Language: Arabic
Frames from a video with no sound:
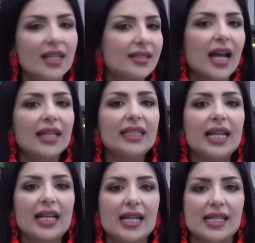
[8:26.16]

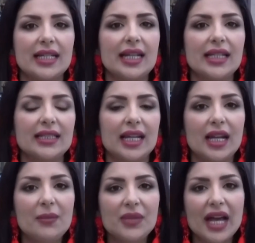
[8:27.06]
التقنية الليزرية اللي
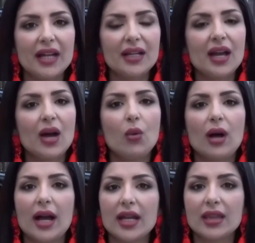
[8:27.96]
تكلمنا عنها
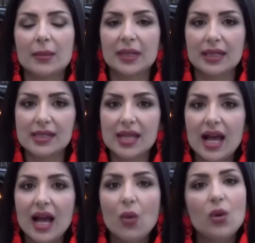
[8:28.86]
وأيضا
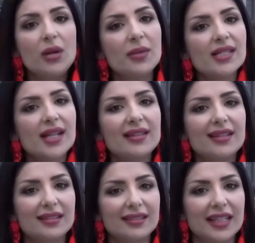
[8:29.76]
بالنصائح والماسكات
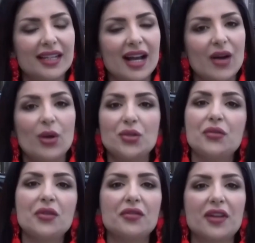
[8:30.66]
اللي انطيناها
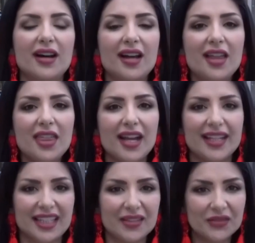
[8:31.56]
وأشوفكم فقرات
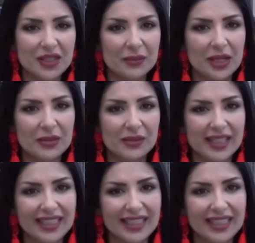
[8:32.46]
ثانية باي